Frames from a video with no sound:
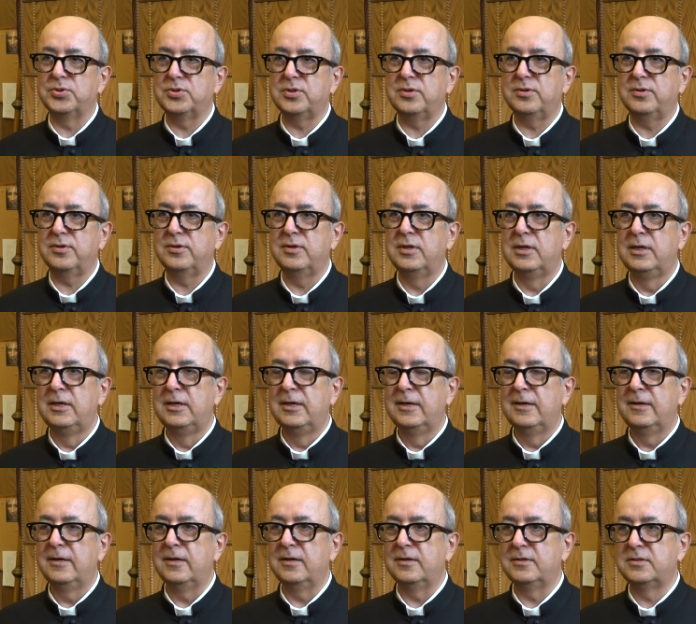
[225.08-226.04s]
to
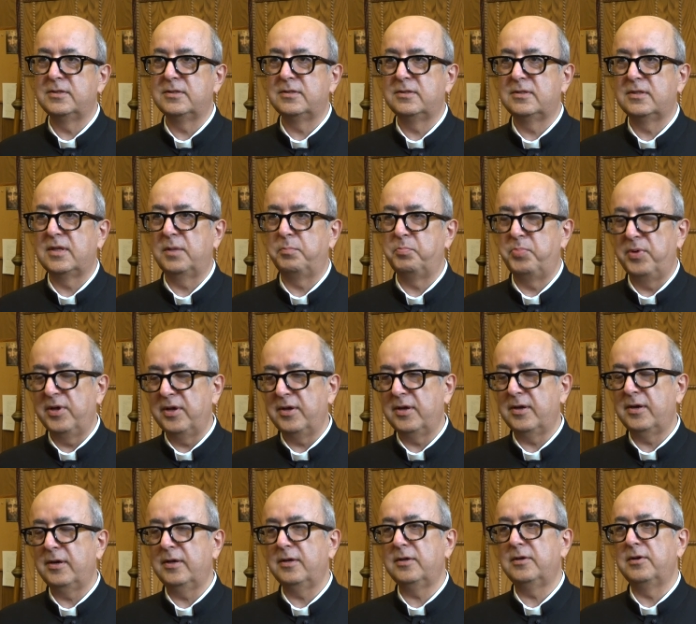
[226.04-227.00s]
y, ta
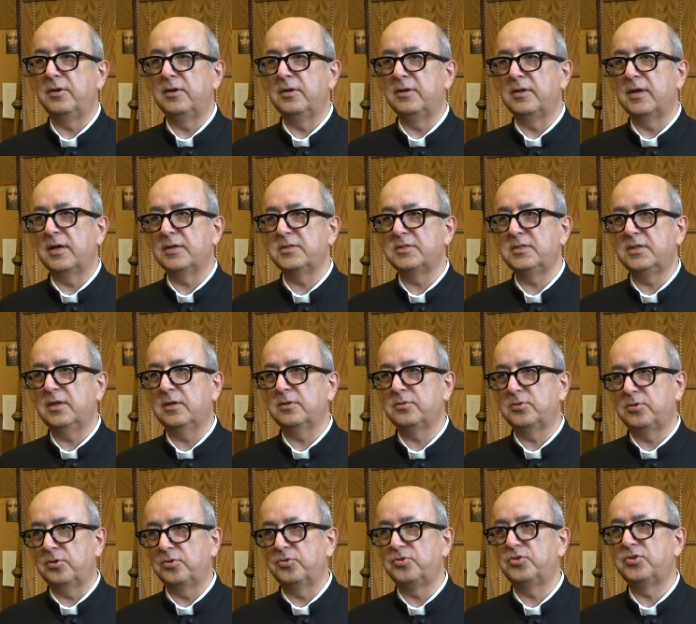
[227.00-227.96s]
PR grynacja
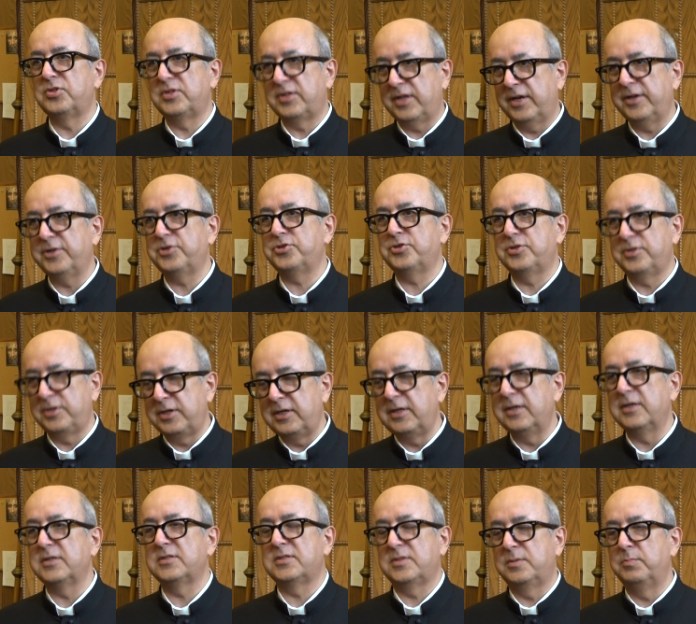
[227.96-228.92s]
to też
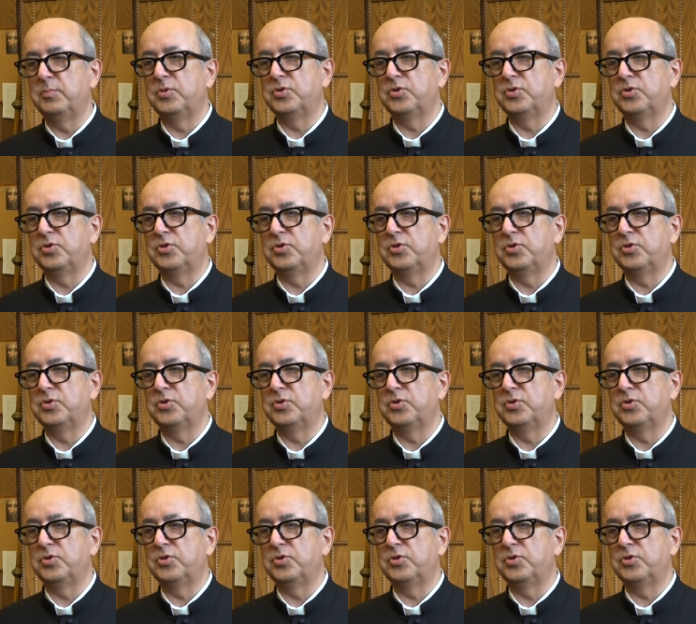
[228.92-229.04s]
jest,